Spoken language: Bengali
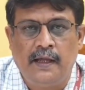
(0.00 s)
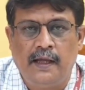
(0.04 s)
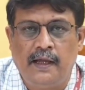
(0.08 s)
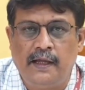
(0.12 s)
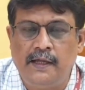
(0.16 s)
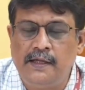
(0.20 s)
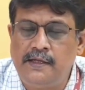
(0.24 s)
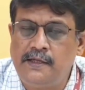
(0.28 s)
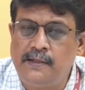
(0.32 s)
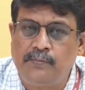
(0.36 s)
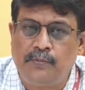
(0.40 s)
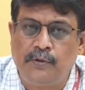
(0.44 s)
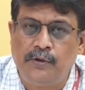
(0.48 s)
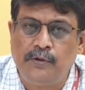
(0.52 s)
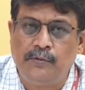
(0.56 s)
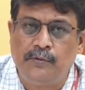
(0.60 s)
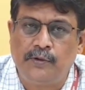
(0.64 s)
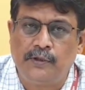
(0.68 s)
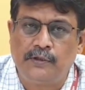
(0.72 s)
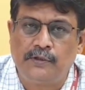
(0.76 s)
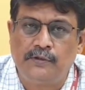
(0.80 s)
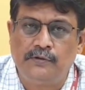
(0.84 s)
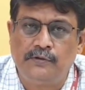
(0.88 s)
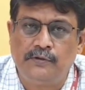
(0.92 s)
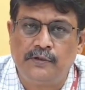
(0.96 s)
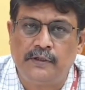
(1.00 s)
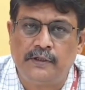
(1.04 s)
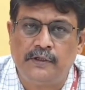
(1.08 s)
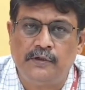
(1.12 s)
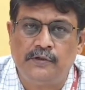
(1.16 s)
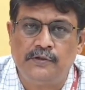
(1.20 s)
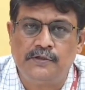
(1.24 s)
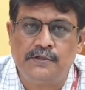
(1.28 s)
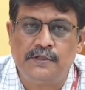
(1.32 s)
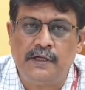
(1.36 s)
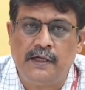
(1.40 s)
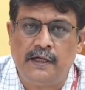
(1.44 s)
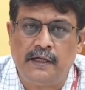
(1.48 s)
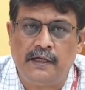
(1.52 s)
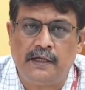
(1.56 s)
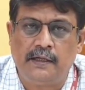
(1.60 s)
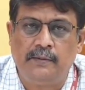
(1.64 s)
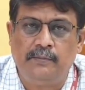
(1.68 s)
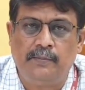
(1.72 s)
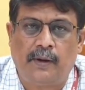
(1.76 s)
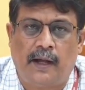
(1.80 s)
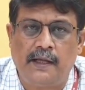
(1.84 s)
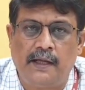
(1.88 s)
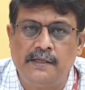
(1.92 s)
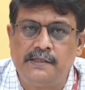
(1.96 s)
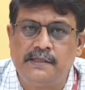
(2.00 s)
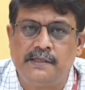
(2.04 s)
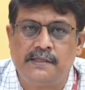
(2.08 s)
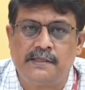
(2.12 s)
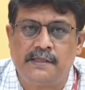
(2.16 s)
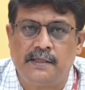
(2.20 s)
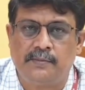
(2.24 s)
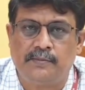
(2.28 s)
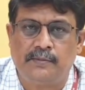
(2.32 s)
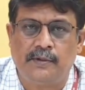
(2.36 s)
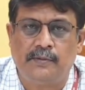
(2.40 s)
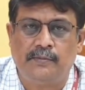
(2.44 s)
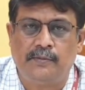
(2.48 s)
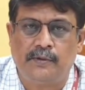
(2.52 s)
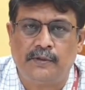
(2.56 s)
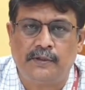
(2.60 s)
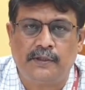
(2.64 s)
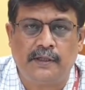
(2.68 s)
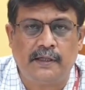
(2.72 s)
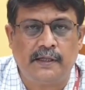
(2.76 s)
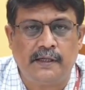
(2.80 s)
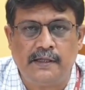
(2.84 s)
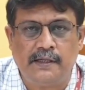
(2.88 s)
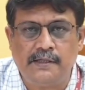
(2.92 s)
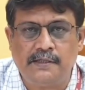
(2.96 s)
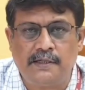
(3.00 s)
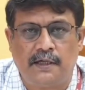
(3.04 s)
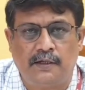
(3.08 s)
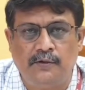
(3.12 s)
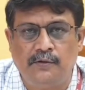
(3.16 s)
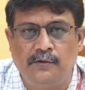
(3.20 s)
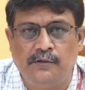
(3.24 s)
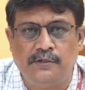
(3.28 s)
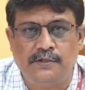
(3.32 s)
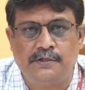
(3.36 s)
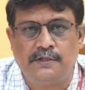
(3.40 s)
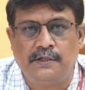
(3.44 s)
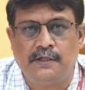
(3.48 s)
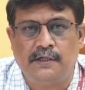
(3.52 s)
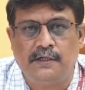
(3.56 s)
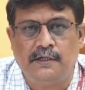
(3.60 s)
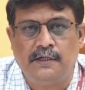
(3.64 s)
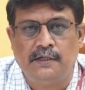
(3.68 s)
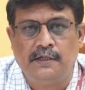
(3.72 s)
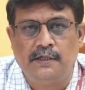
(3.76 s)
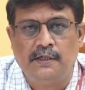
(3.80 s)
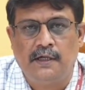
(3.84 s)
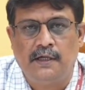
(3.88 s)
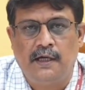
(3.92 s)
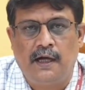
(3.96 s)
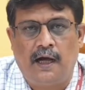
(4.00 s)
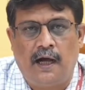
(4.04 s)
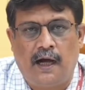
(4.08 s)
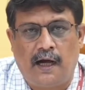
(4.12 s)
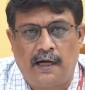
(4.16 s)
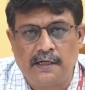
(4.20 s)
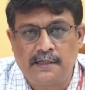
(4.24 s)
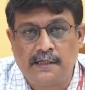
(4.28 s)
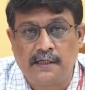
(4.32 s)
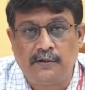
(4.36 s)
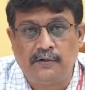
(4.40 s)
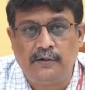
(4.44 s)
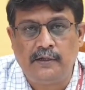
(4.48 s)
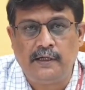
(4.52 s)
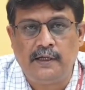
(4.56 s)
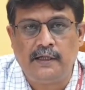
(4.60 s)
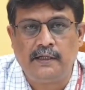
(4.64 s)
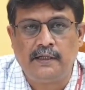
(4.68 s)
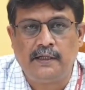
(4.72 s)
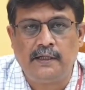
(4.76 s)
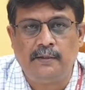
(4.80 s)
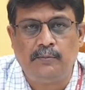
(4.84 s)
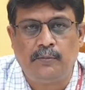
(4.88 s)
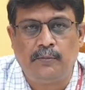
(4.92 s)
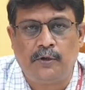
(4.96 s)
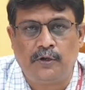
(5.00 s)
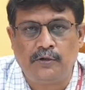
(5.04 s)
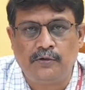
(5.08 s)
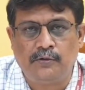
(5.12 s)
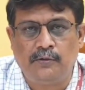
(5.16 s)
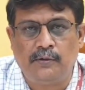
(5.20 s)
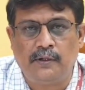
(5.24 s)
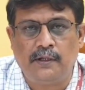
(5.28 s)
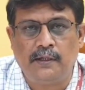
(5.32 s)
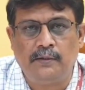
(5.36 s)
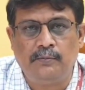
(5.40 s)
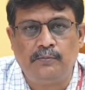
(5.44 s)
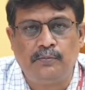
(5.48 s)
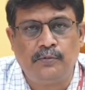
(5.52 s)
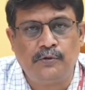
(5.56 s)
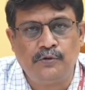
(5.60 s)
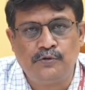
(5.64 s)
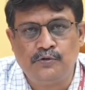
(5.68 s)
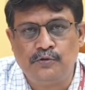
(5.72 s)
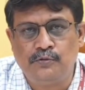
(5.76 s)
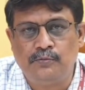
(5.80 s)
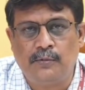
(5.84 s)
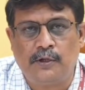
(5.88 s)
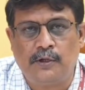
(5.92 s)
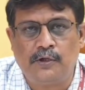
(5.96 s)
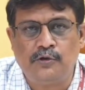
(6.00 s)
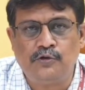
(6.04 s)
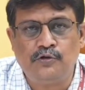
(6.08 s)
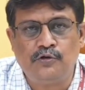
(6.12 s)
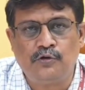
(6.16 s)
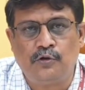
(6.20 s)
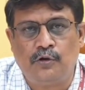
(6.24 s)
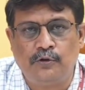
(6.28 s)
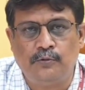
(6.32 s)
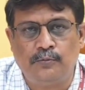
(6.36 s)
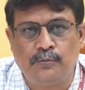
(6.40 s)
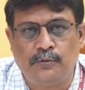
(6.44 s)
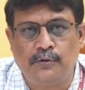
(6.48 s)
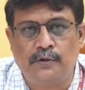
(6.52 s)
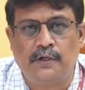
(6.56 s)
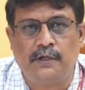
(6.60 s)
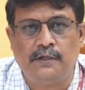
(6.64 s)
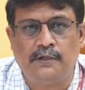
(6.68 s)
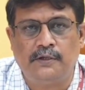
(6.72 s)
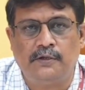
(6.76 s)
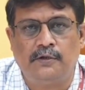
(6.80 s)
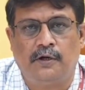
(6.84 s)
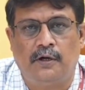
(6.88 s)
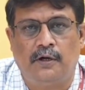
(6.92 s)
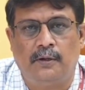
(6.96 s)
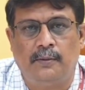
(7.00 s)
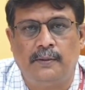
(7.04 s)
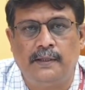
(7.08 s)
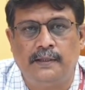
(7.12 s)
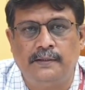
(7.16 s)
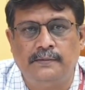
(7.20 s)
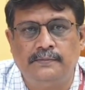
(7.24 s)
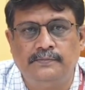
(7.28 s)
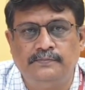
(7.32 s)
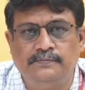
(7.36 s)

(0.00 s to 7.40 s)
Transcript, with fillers: এই যে পরিবর্তনটি হচ্ছে এটি বাইশে সেপ্টেম্বর থেকেই চালু হচ্ছে আশা করি এতে বর্ধমানের প্রচুর মানুষ উপকৃত হবেন